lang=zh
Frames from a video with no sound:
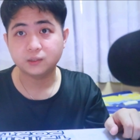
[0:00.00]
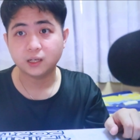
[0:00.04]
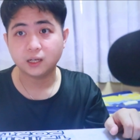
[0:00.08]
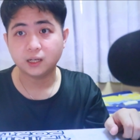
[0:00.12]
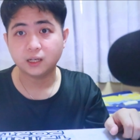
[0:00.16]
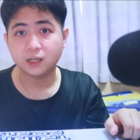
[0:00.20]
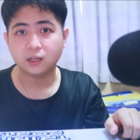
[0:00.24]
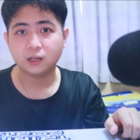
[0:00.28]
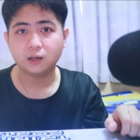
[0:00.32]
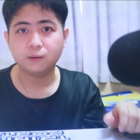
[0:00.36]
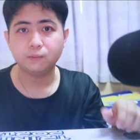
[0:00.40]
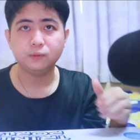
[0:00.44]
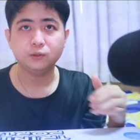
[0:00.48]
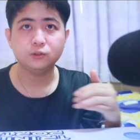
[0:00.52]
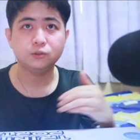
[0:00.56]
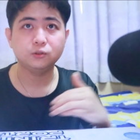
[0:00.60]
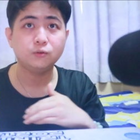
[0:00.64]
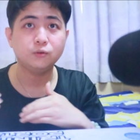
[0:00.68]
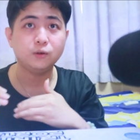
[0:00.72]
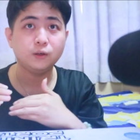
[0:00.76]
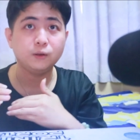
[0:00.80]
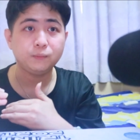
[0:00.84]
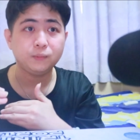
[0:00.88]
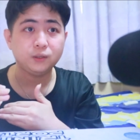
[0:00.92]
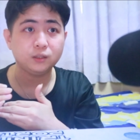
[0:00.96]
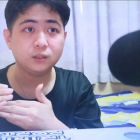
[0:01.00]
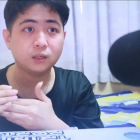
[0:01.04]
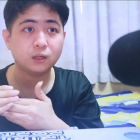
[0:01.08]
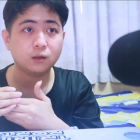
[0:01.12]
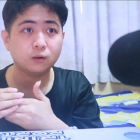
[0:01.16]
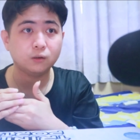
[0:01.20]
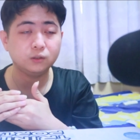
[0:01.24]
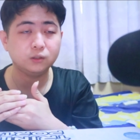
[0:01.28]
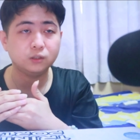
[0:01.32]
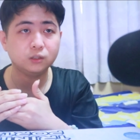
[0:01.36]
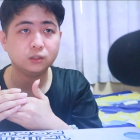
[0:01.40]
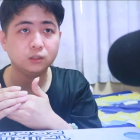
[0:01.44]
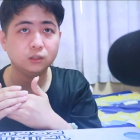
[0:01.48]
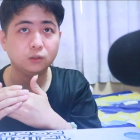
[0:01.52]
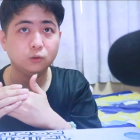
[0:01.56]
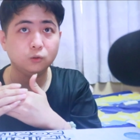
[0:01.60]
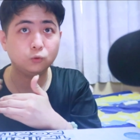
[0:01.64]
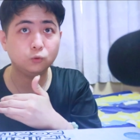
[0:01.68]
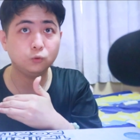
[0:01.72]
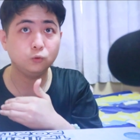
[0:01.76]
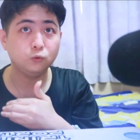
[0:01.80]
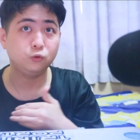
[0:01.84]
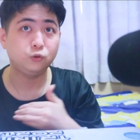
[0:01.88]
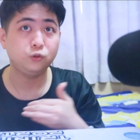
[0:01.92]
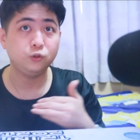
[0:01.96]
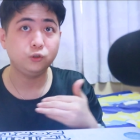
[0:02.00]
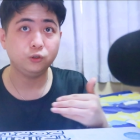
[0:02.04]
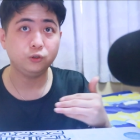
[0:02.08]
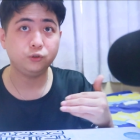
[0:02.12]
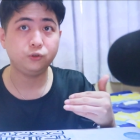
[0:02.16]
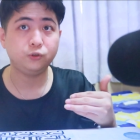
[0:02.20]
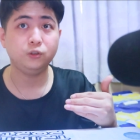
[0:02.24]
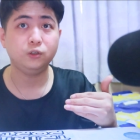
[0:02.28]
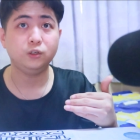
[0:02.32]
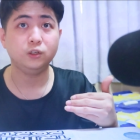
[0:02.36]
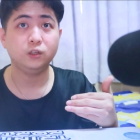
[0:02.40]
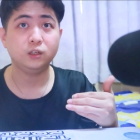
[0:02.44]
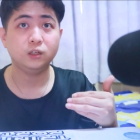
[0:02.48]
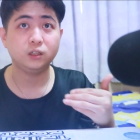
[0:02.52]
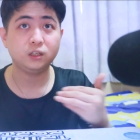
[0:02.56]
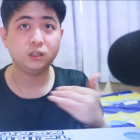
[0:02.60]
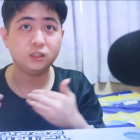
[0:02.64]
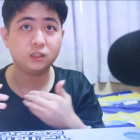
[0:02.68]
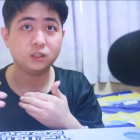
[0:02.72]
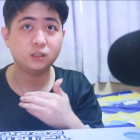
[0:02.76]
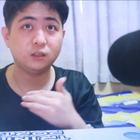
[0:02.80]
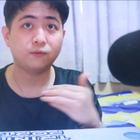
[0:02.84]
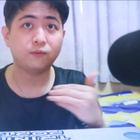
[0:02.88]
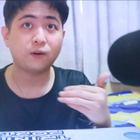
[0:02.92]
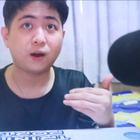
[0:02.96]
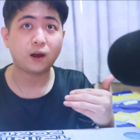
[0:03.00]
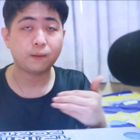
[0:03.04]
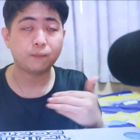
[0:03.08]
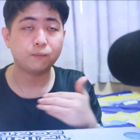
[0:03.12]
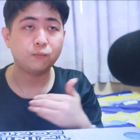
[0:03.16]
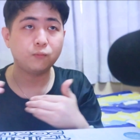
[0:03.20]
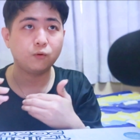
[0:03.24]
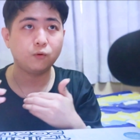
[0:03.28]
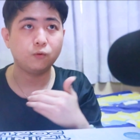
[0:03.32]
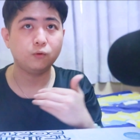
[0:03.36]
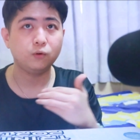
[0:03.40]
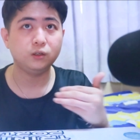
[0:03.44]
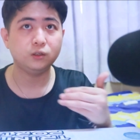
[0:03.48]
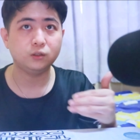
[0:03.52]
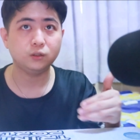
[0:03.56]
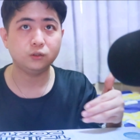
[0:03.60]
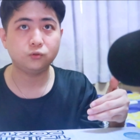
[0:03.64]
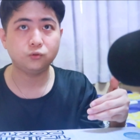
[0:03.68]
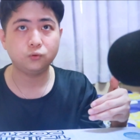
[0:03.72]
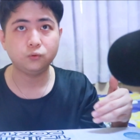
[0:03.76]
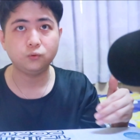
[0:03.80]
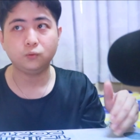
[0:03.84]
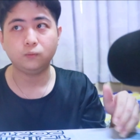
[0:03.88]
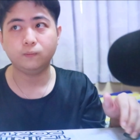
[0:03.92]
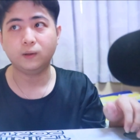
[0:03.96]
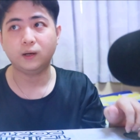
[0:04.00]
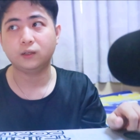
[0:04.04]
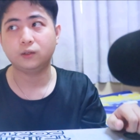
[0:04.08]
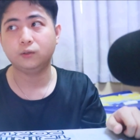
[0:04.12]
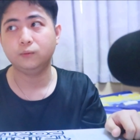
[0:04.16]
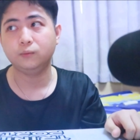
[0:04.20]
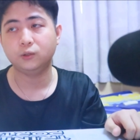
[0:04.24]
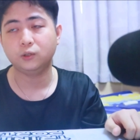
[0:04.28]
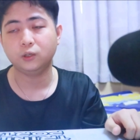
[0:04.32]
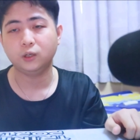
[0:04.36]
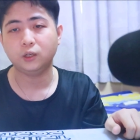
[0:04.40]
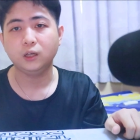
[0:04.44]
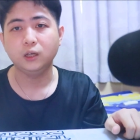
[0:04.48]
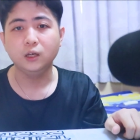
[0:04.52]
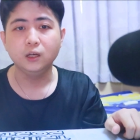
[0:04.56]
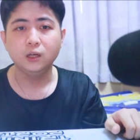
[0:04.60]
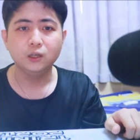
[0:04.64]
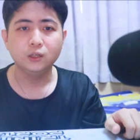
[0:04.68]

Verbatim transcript: 啊，他们是会比较一直陆陆续续一直发布一直出嘛，对不对？